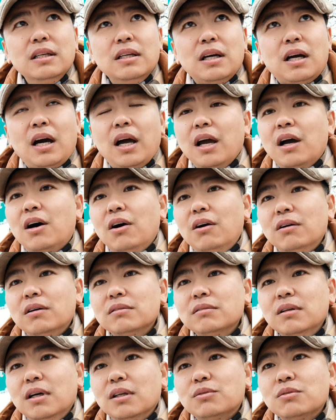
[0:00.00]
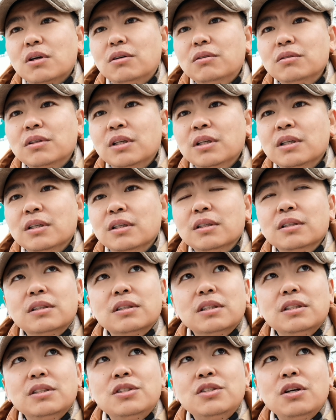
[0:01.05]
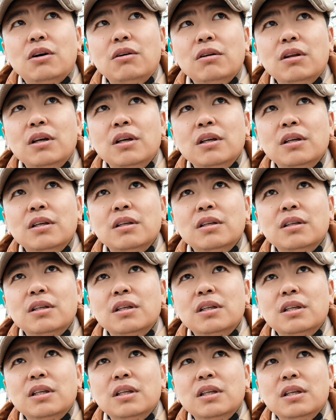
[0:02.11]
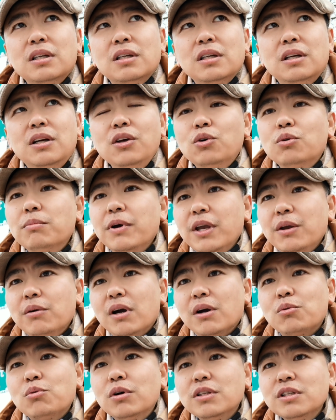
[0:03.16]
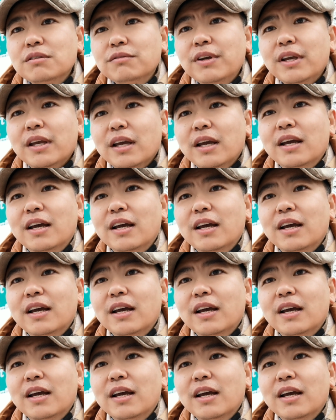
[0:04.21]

还好啊，最后呢交了六美元过境费，